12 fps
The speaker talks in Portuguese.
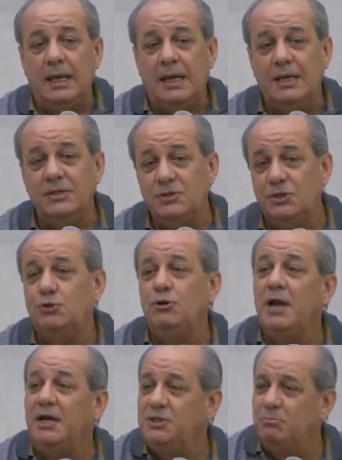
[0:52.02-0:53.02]
existe o
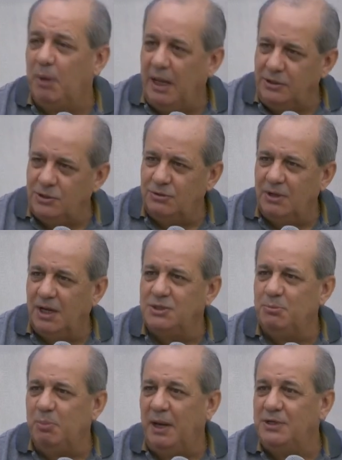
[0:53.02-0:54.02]
inadimplente.
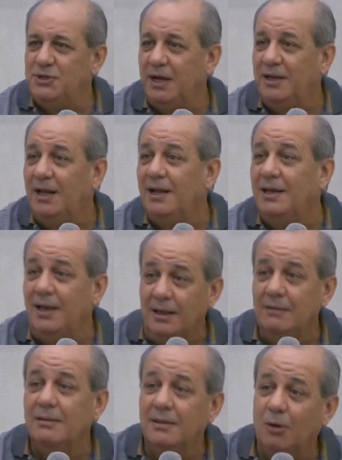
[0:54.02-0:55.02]
Inadimplente é aquele que
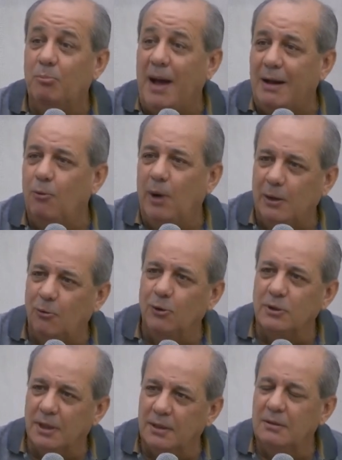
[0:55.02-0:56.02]
não pagou a
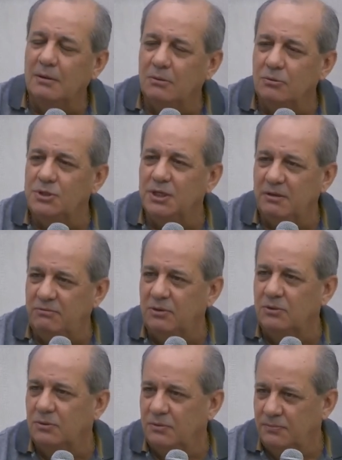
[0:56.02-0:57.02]
conta no dia
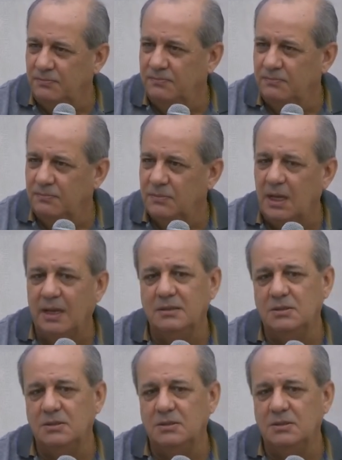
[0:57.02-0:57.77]
devido né?